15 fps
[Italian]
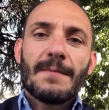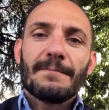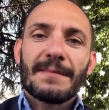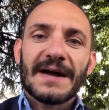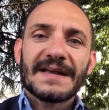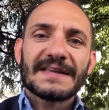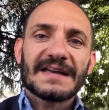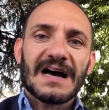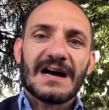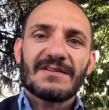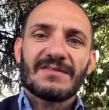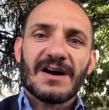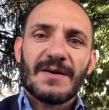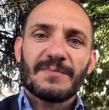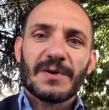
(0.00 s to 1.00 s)

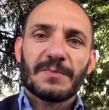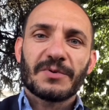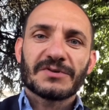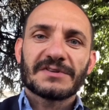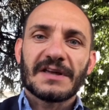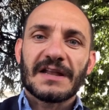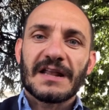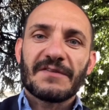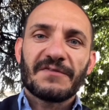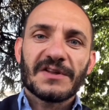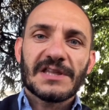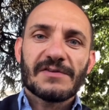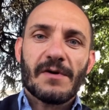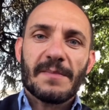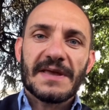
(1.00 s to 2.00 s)
mancava per poter
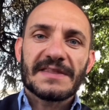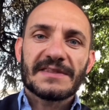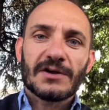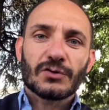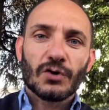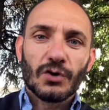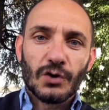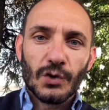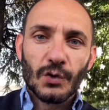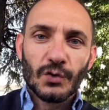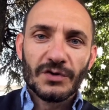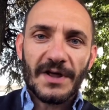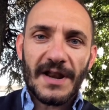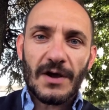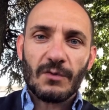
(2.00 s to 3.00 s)
effettivamente
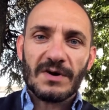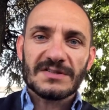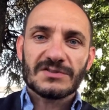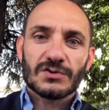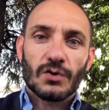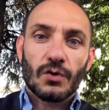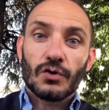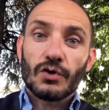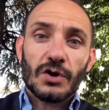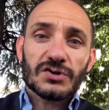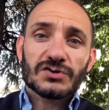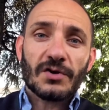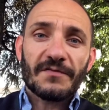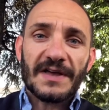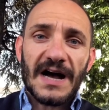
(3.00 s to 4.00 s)
concludere questo
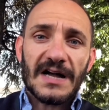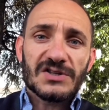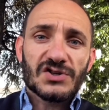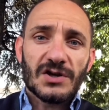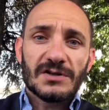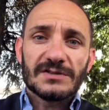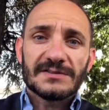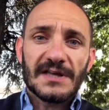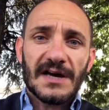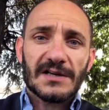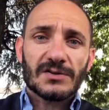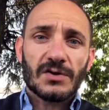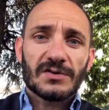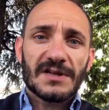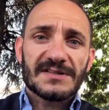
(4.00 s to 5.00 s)
nostro viaggio
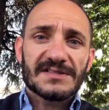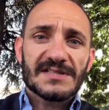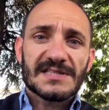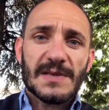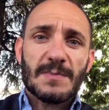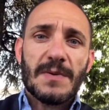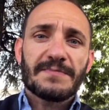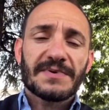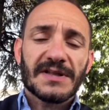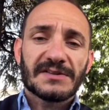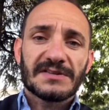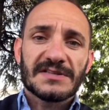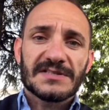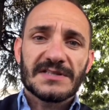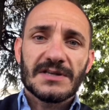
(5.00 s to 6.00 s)
all'interno del sistema
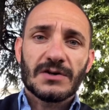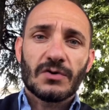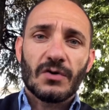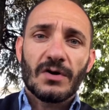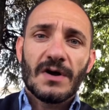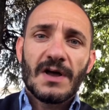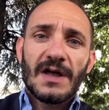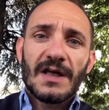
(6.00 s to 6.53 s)
impiantistico